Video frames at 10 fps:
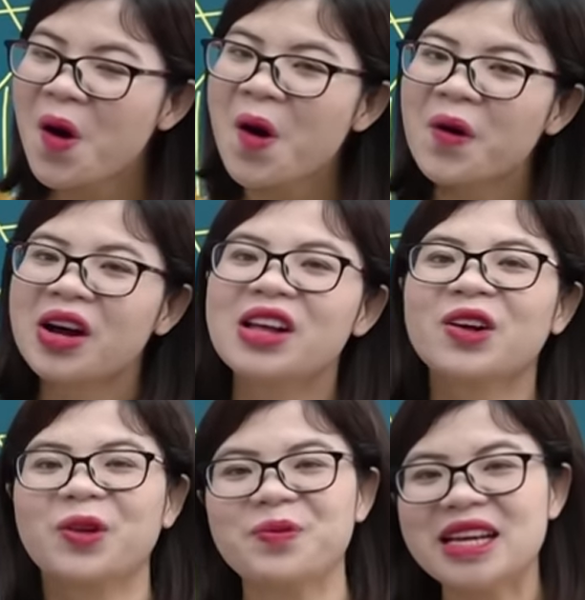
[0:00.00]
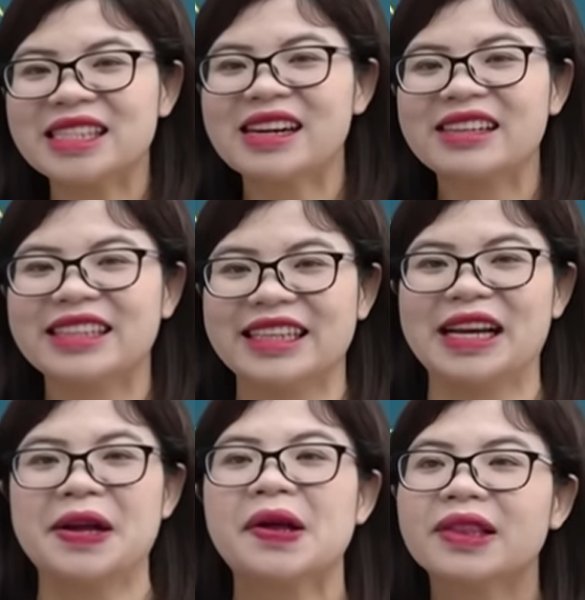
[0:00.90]
hô còn bây giờ gì nhỉ
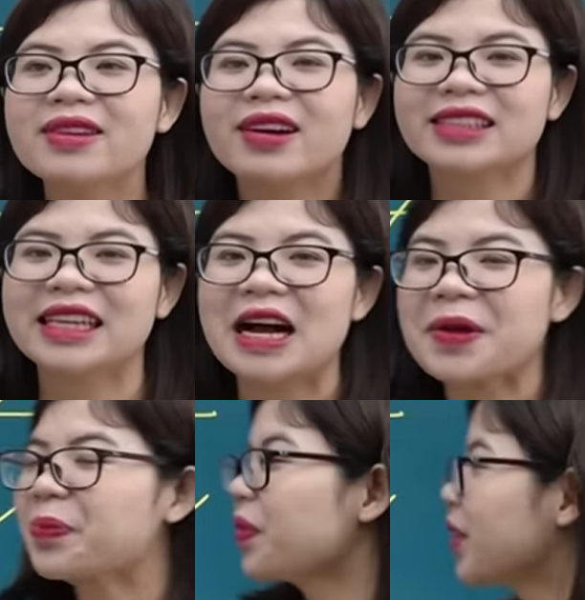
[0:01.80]
được gì đấy